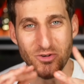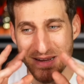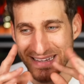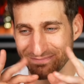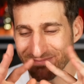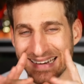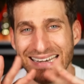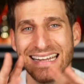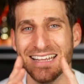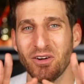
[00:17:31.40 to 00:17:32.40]
qui il
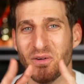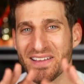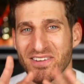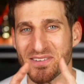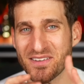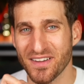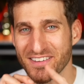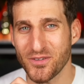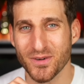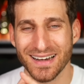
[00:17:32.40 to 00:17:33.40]
linguaggio si fa
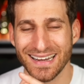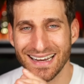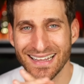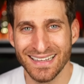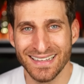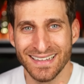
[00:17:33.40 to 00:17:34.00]
scurrile.